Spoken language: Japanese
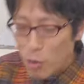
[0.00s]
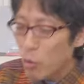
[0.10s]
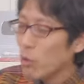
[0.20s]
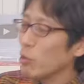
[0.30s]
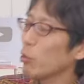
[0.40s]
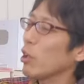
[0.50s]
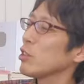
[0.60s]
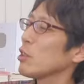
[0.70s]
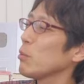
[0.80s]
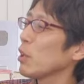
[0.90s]
ここにお
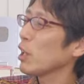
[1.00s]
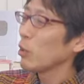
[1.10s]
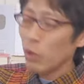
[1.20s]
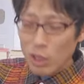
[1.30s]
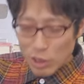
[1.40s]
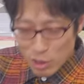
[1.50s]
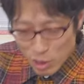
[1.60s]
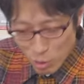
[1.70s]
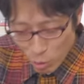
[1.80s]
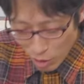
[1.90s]
客様からの優
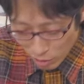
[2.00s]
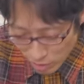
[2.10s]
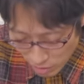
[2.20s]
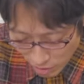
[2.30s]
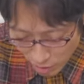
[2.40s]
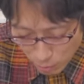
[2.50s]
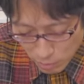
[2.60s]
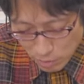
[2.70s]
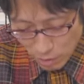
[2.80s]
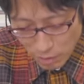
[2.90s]
しい声がですねあり
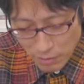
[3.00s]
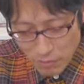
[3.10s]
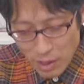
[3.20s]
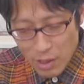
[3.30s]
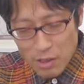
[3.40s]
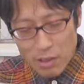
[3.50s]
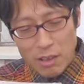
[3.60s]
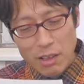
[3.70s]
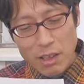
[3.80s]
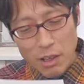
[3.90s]
まして
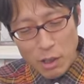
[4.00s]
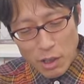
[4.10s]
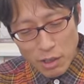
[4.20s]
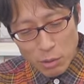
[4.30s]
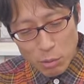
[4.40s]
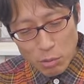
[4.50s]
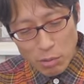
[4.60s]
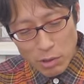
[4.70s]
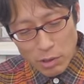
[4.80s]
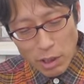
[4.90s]

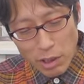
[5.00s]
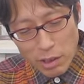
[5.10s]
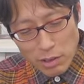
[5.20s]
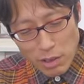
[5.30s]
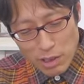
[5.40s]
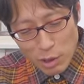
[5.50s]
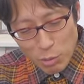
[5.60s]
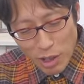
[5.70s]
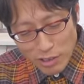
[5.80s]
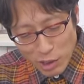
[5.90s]
武田先生
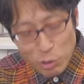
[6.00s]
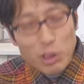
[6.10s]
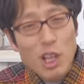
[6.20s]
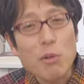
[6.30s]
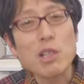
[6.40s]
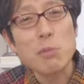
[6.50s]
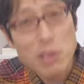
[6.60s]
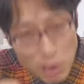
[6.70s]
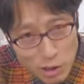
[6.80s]
のファンなので電話しまし